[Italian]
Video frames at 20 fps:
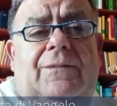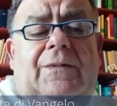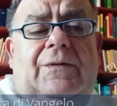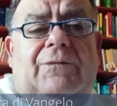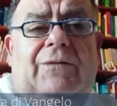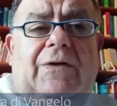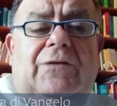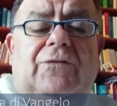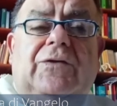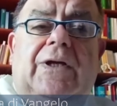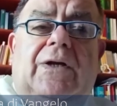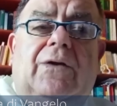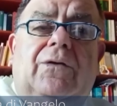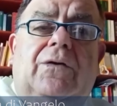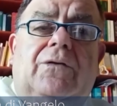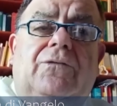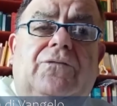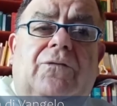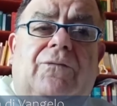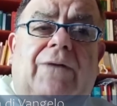Vangelo
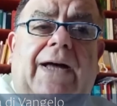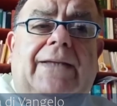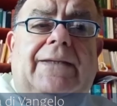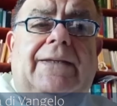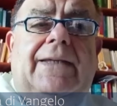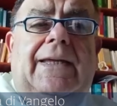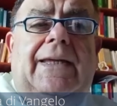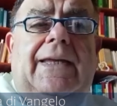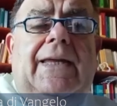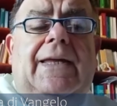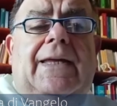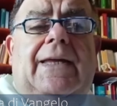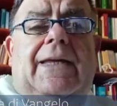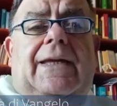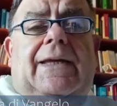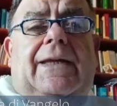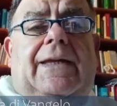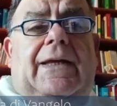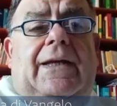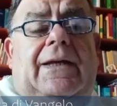di Giovanni
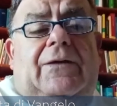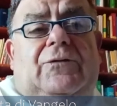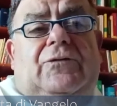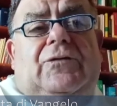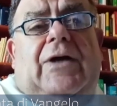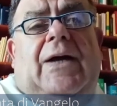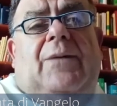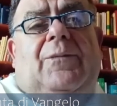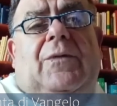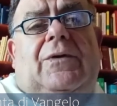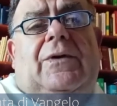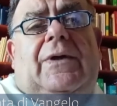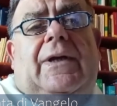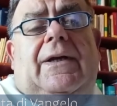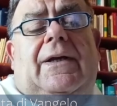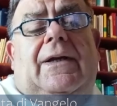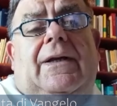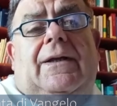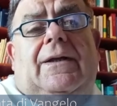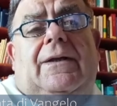che leggiamo
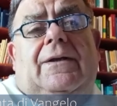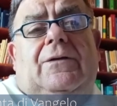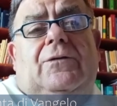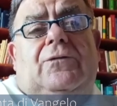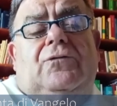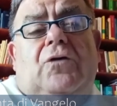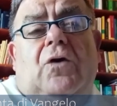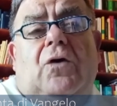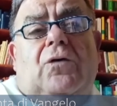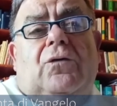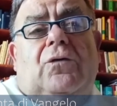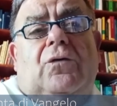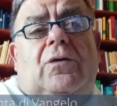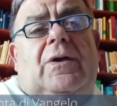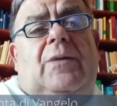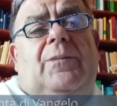nel giorno di